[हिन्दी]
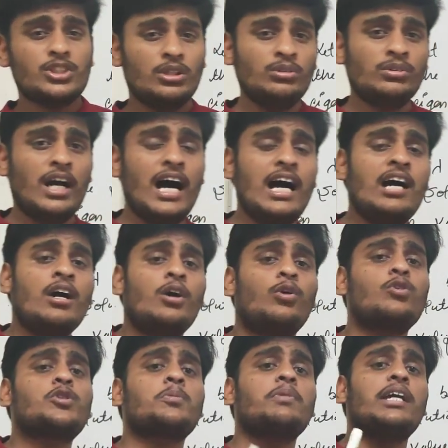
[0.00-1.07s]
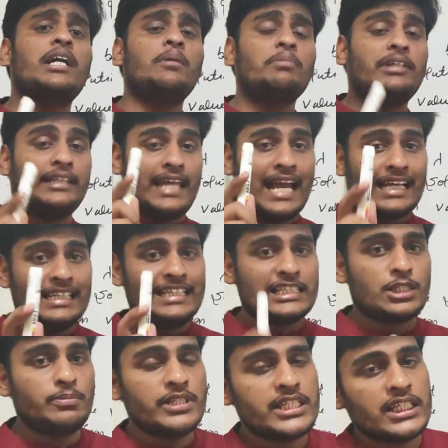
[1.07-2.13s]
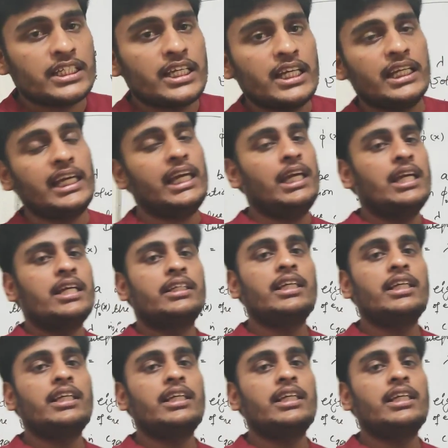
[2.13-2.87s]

चलूंगा उसमें हम टेक्निक्स भी सीखेंगे